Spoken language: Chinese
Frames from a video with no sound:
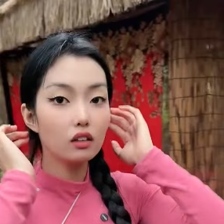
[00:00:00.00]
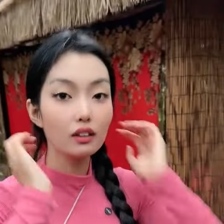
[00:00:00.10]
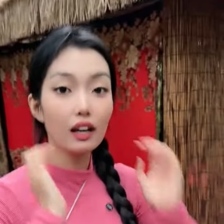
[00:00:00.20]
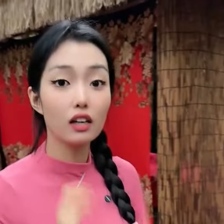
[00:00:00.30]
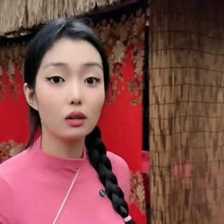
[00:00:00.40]

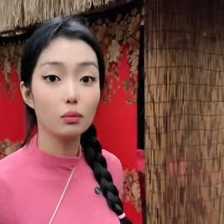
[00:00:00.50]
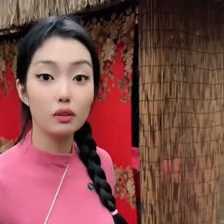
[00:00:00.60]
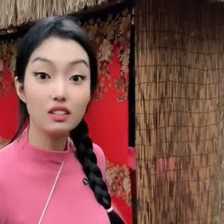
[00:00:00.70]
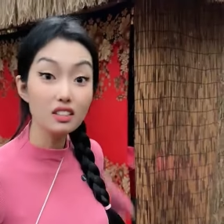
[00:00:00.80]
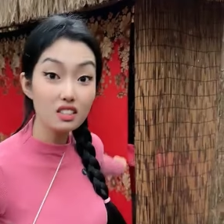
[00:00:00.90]
那可不，
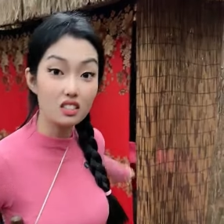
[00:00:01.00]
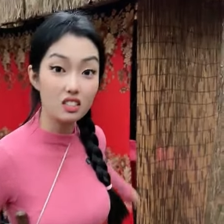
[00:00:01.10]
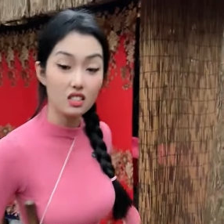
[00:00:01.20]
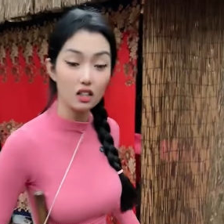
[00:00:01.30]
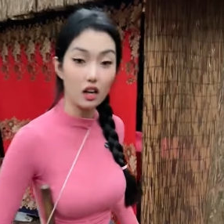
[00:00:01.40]
一起
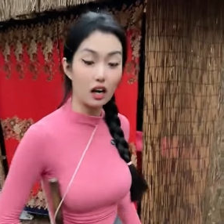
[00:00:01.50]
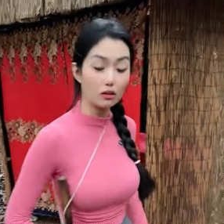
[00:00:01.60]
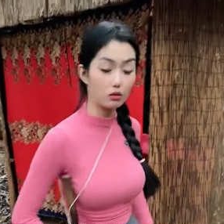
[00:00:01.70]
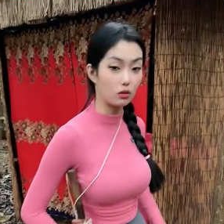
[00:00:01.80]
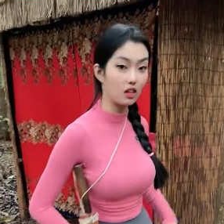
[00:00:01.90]
试的，
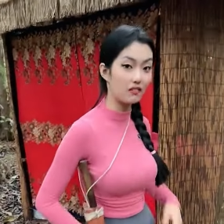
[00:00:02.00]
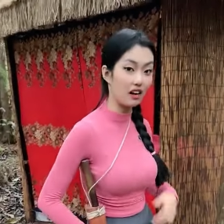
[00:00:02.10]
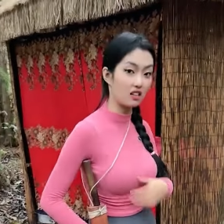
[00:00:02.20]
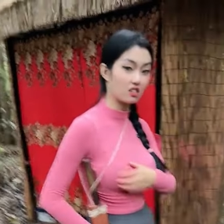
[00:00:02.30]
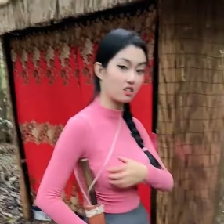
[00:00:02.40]
昨天晚
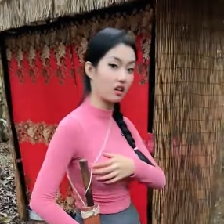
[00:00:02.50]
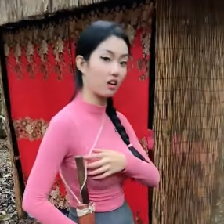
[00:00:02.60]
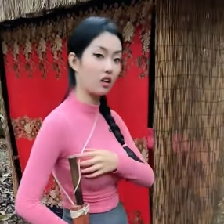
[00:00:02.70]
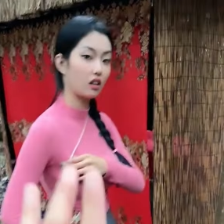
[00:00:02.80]
上试的。那